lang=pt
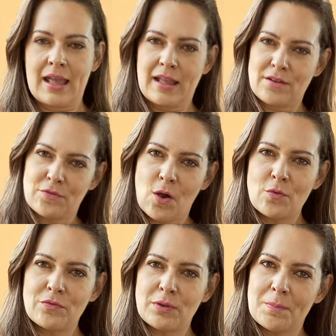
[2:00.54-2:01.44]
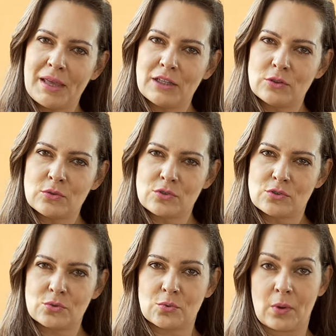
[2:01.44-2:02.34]
Envolve menos
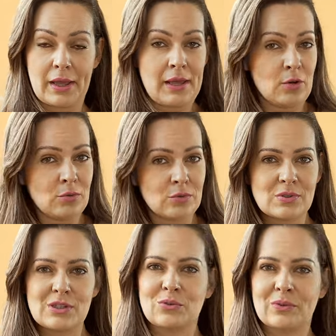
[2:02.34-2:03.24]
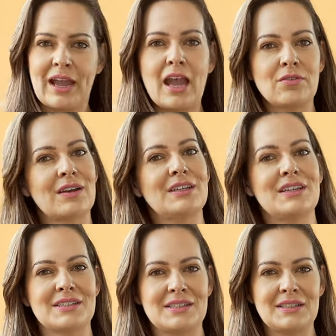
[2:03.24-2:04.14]
do eu no seu lugar
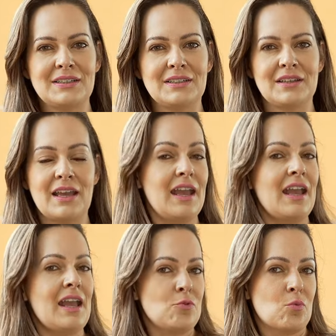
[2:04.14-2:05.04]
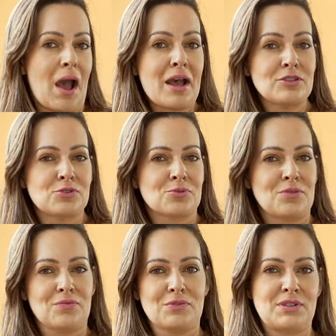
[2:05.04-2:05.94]
faria assim, eu acho
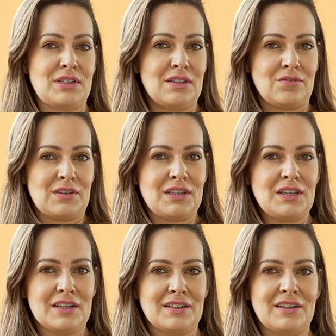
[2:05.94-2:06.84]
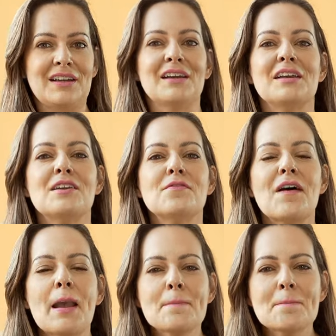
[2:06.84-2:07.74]
que você deveria, e
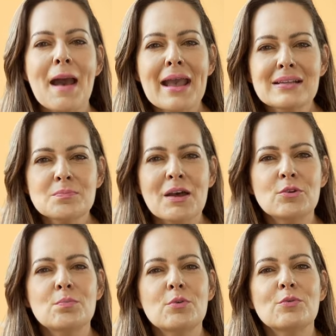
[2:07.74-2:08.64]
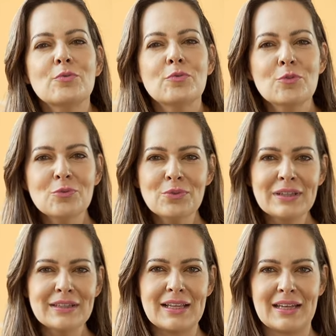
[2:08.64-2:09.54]
vai mais para um profundo
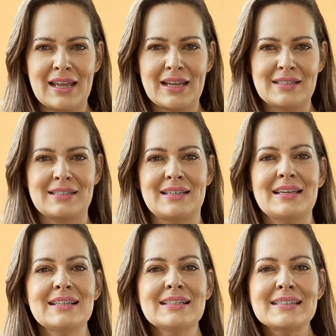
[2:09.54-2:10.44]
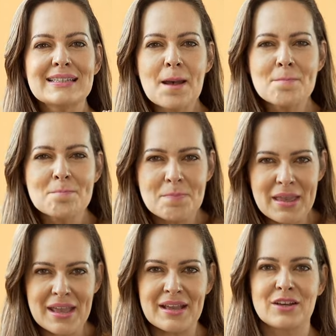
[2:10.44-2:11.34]
interesse em
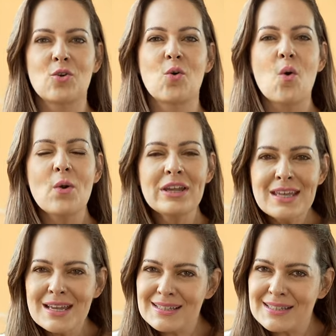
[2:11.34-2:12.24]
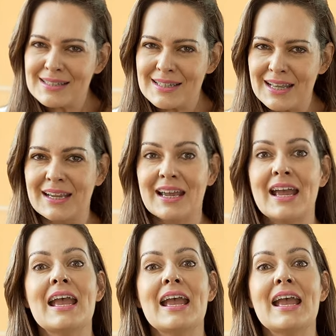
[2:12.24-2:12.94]
saber, conhecer